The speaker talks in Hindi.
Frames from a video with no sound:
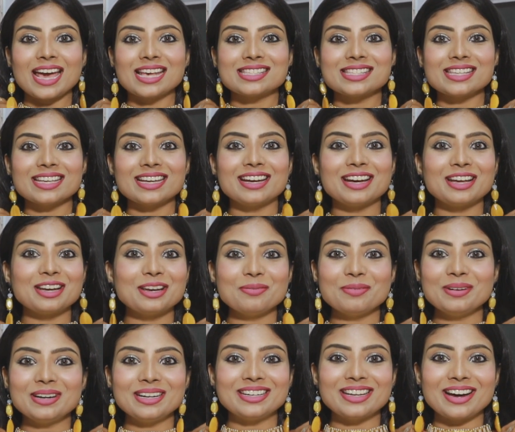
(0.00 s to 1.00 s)
ऐसे गले
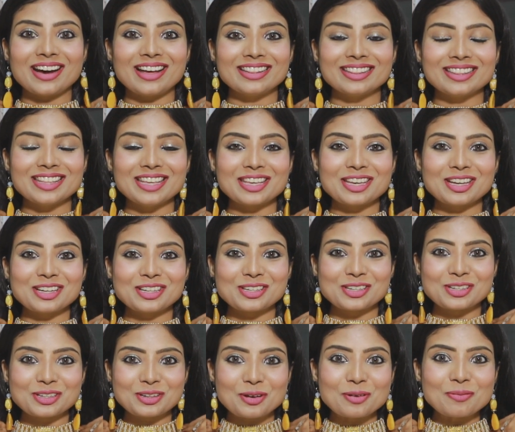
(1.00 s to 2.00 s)
में डालते क्या
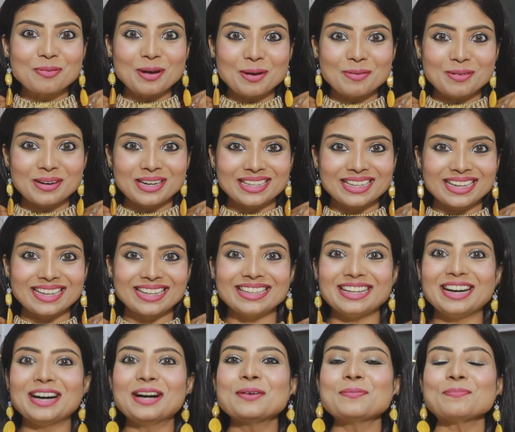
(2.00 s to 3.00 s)
शोभा बढ़ गई
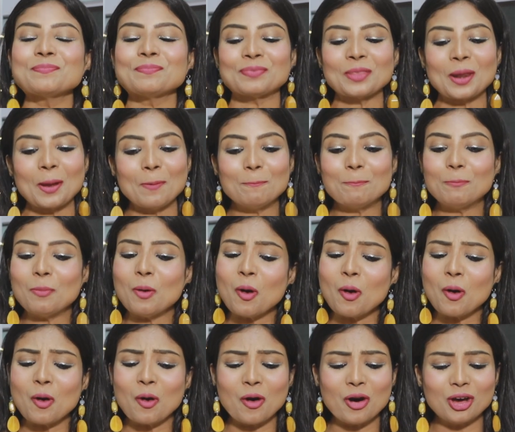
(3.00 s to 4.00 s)
ना
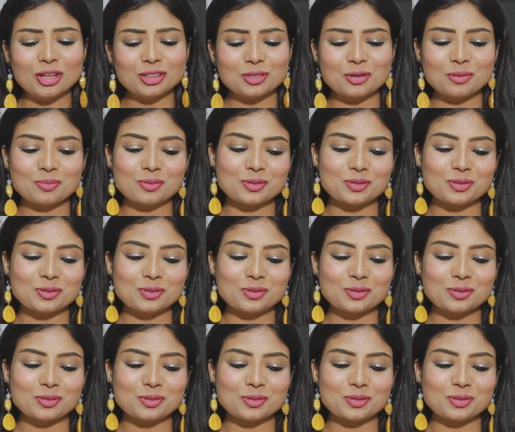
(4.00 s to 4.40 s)
बहुत